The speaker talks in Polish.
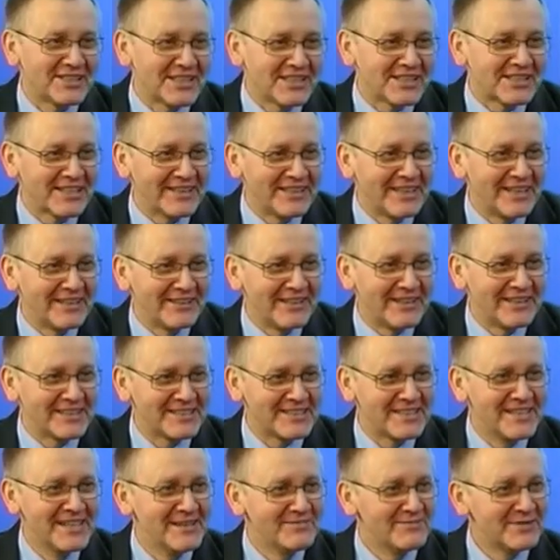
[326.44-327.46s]

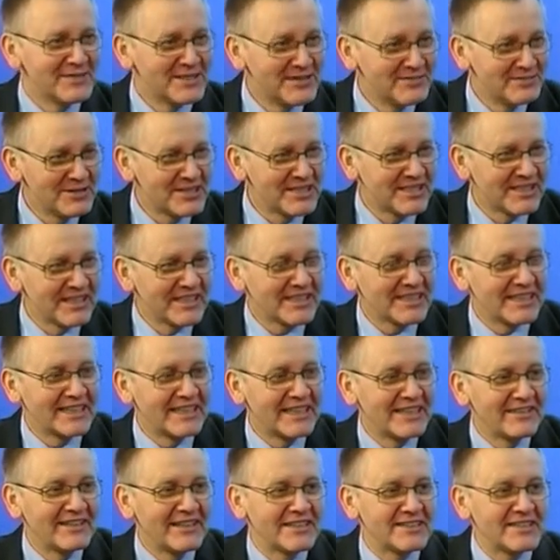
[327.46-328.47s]
zastanawiać, możemy się
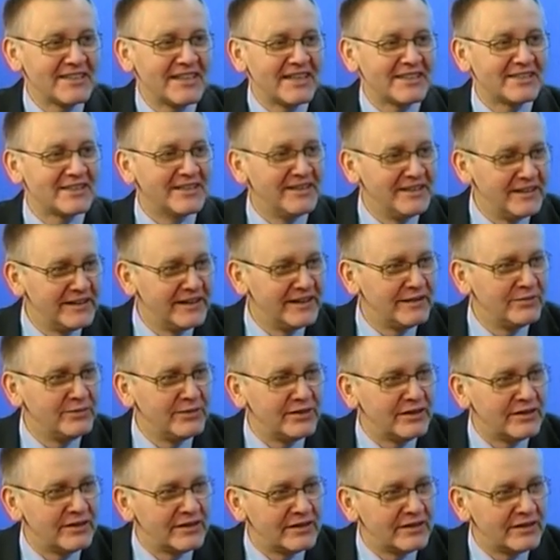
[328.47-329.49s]
zastanawiać nad
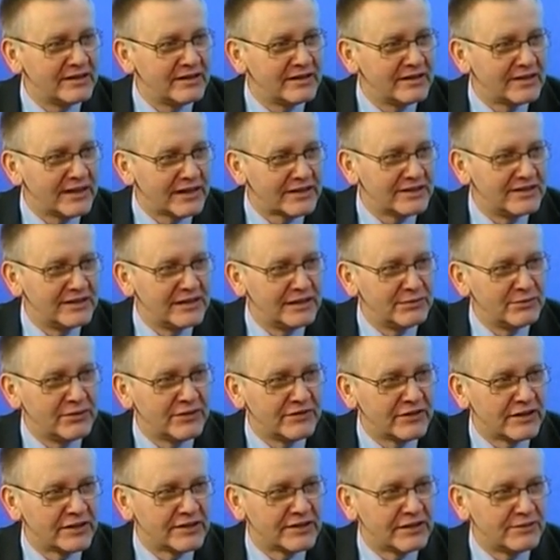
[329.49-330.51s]
innymi, nad innymi
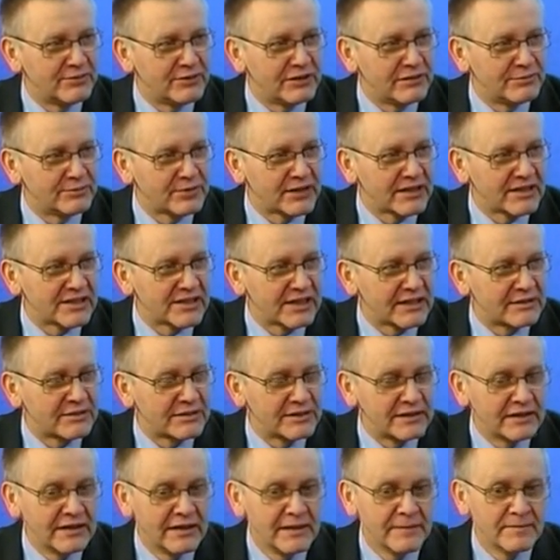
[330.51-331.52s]
wielkimi
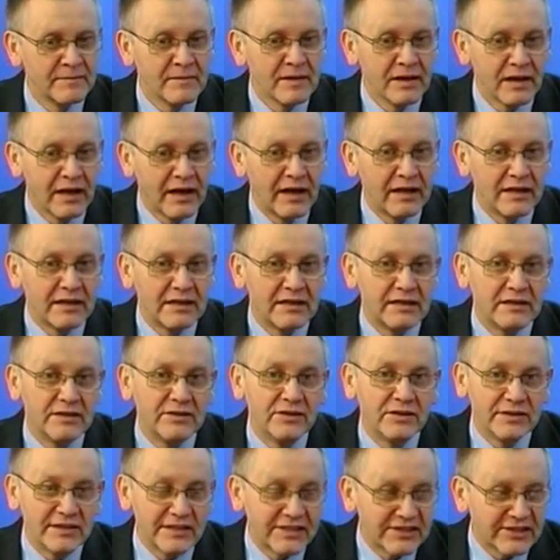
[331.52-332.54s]
imprezami, ale
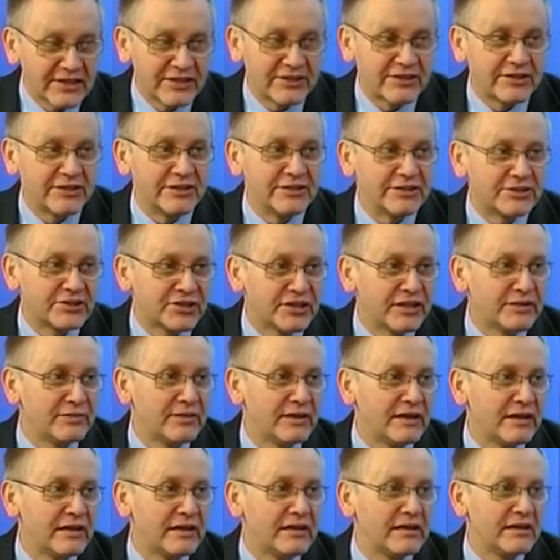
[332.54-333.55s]
no niestety
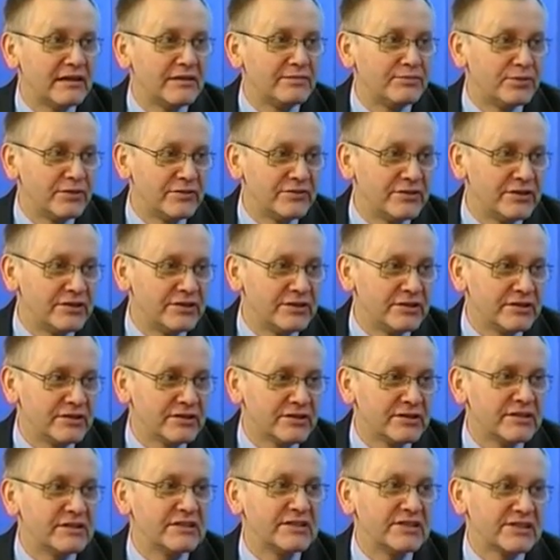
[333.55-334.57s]
trzeba
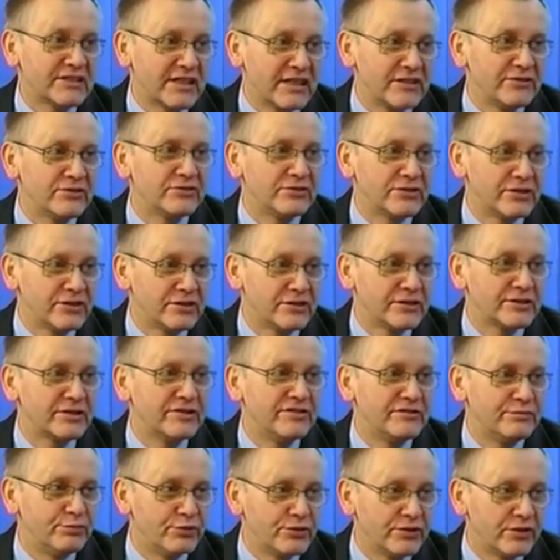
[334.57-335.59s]
powiedzieć Stadion
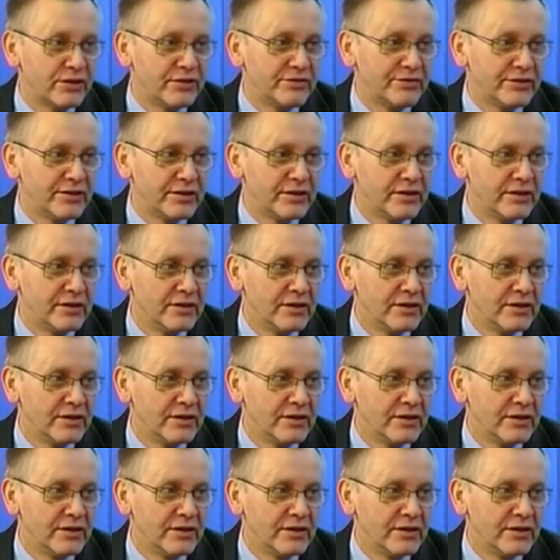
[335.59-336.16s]
Śląski w budowie,